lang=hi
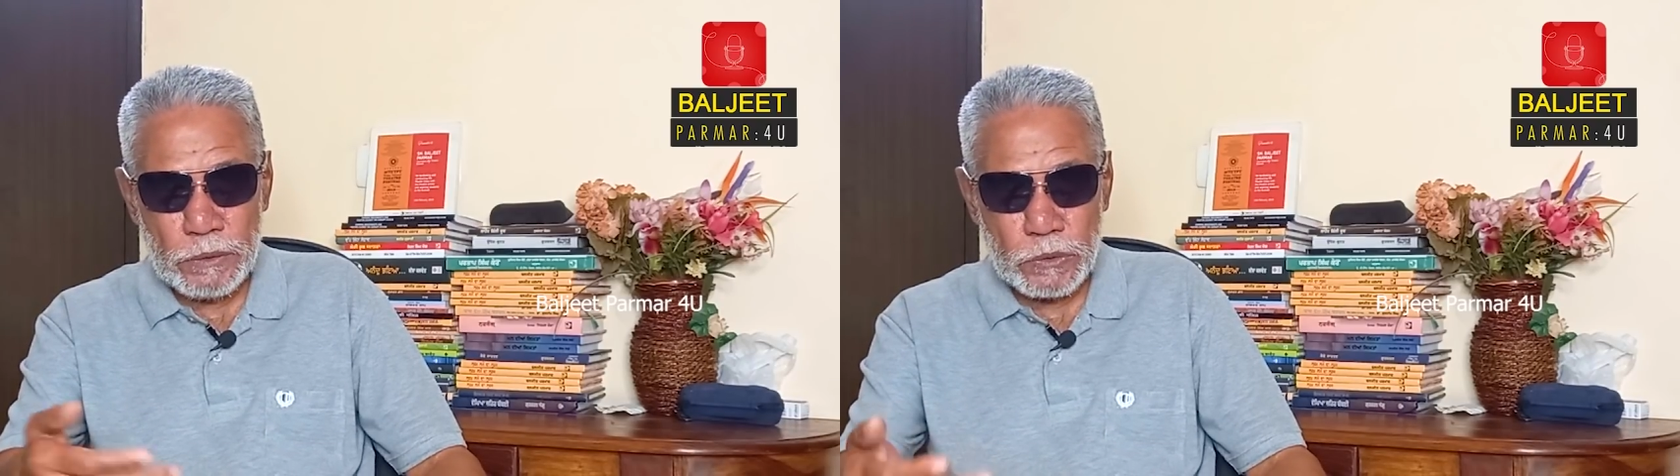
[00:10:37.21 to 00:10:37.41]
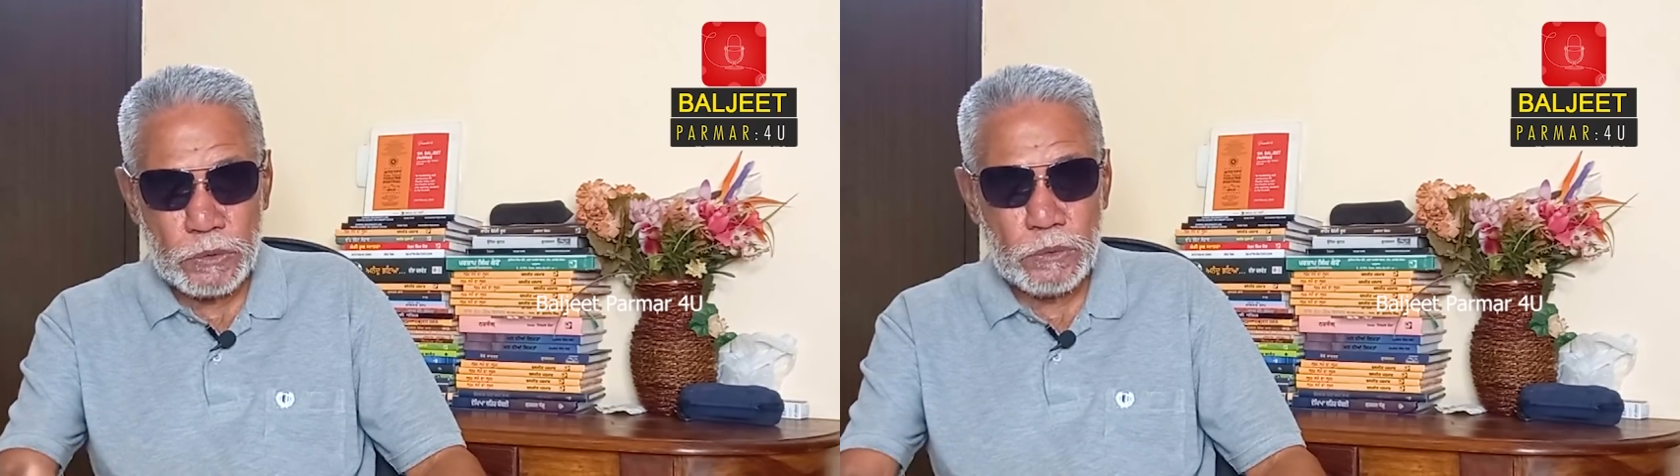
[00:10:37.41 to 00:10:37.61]

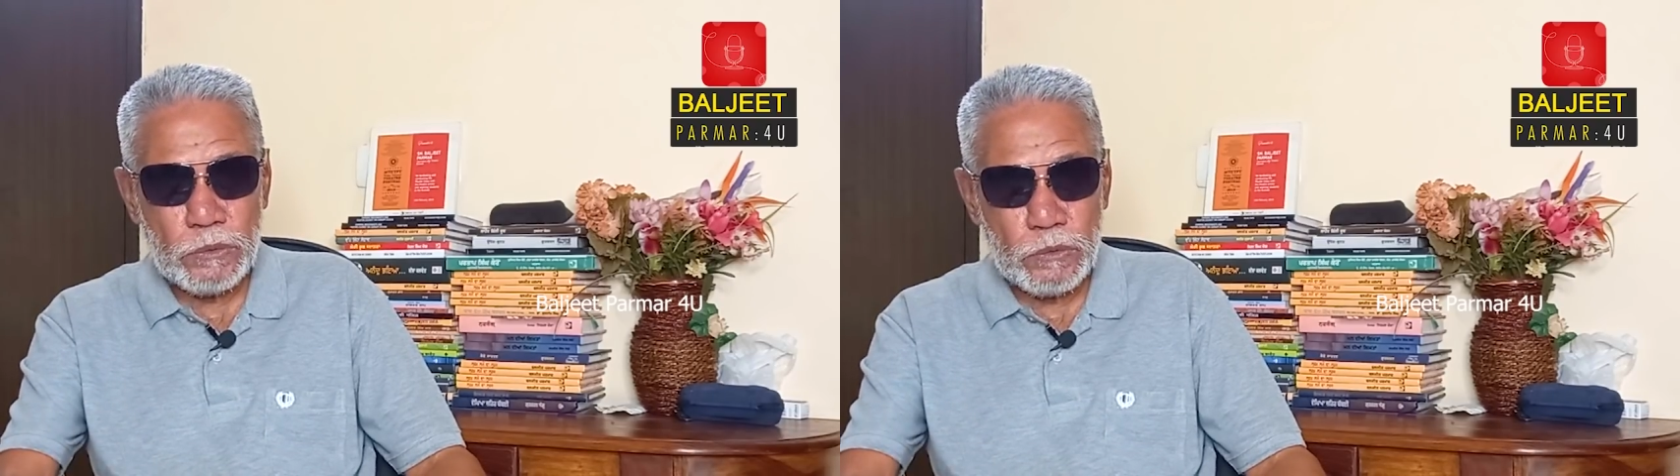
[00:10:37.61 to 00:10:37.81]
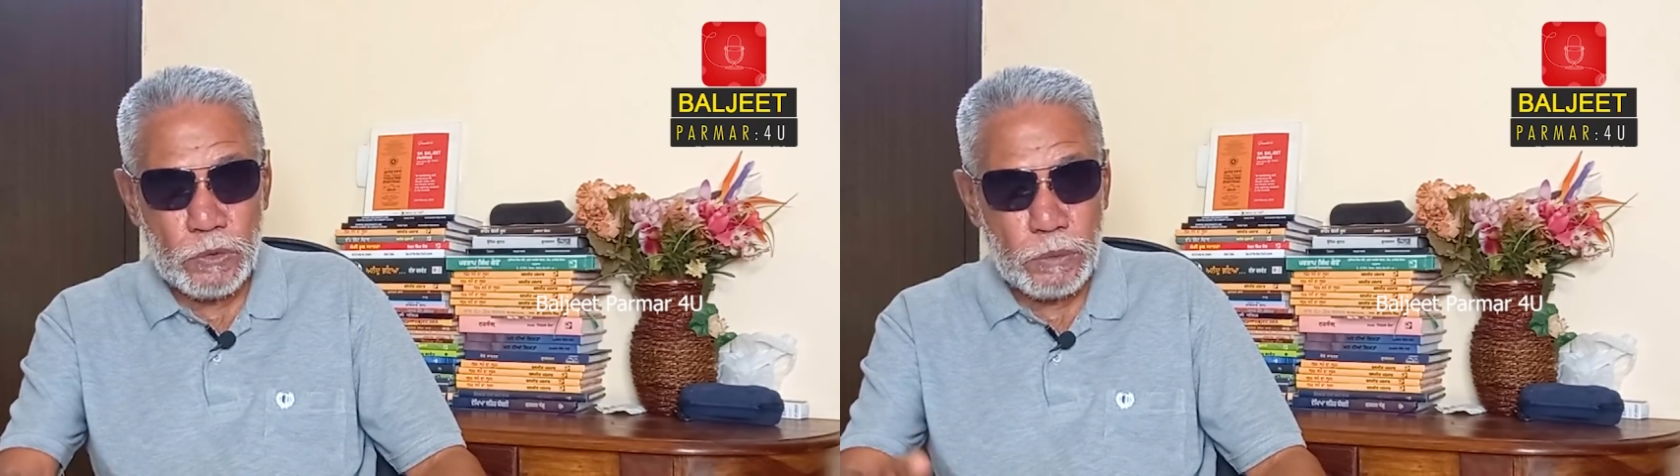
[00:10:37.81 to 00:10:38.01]
तो
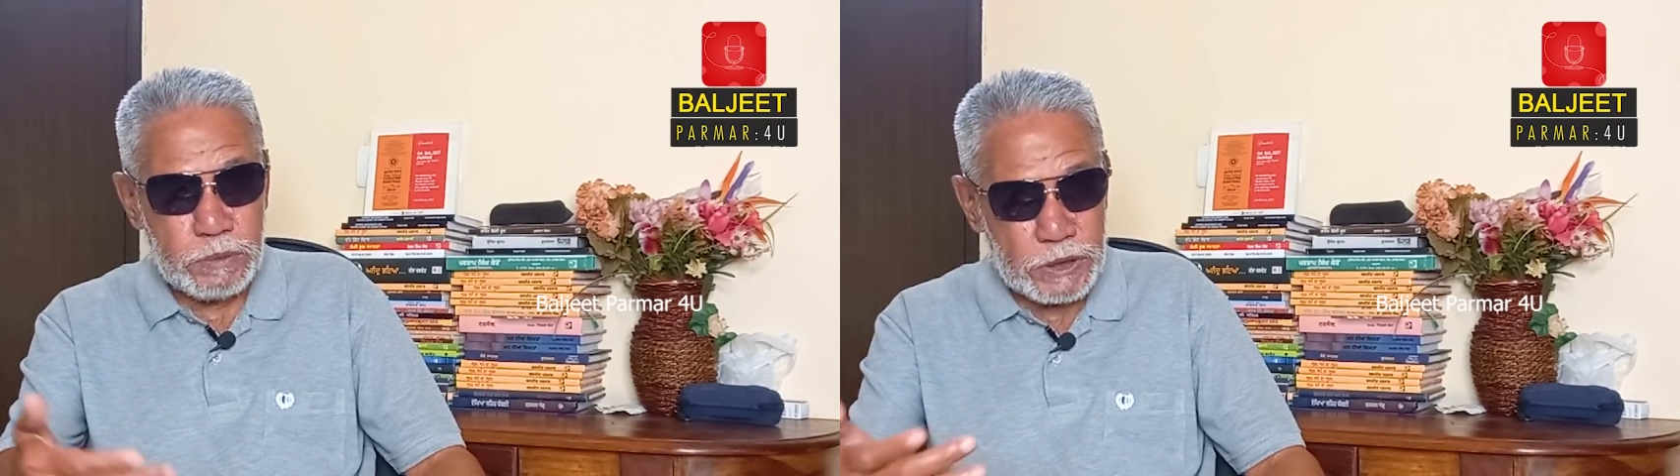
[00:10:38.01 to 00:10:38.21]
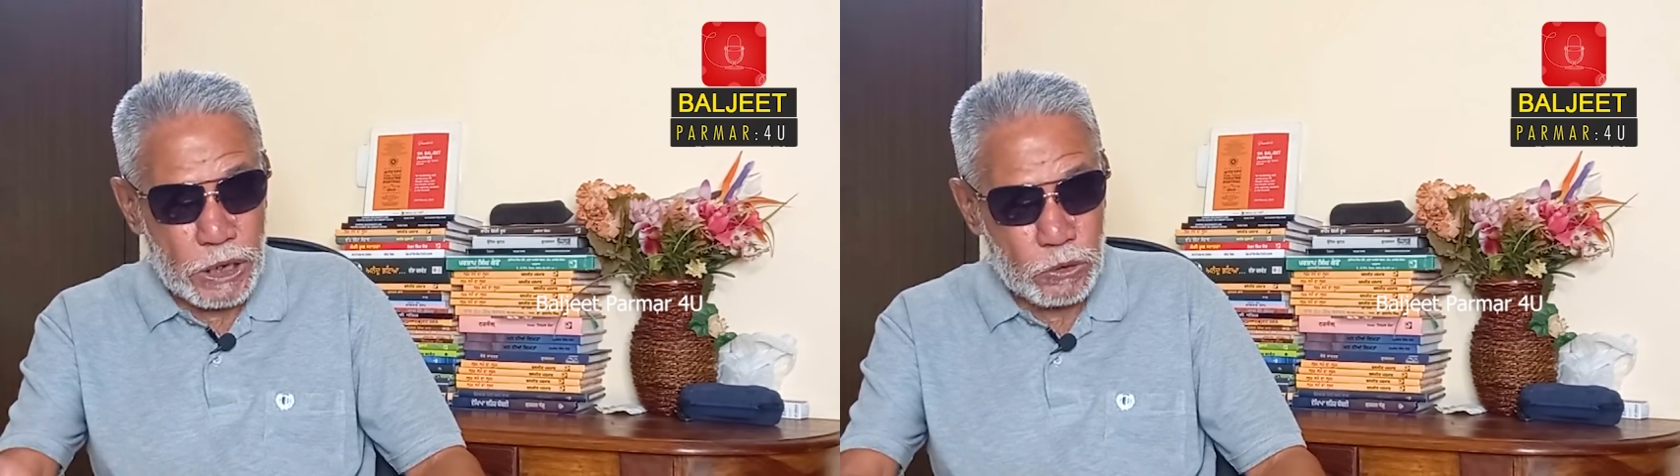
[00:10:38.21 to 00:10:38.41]
वो
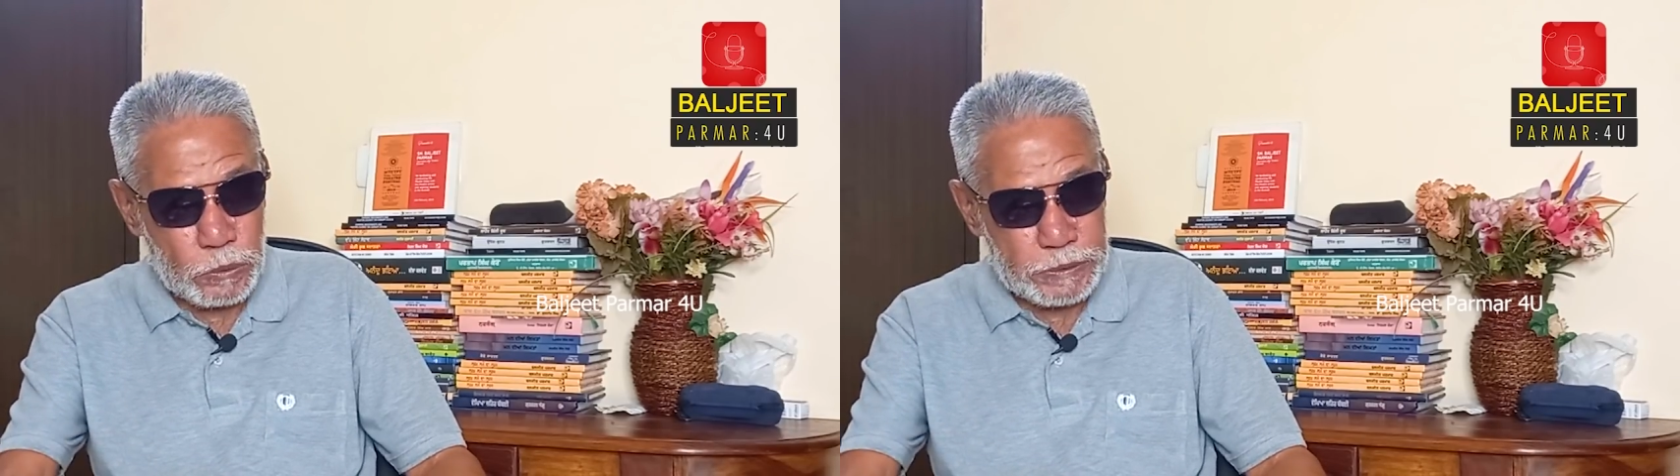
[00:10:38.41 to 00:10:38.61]
दारू